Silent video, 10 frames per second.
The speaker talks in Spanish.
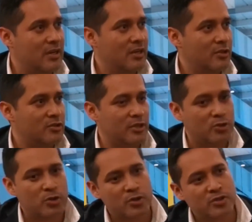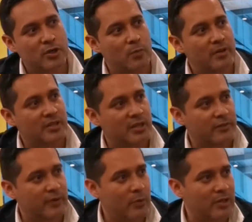Entonces de 2.8 se convierte en
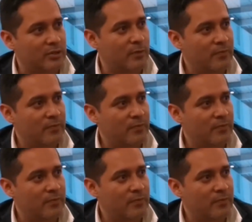F4.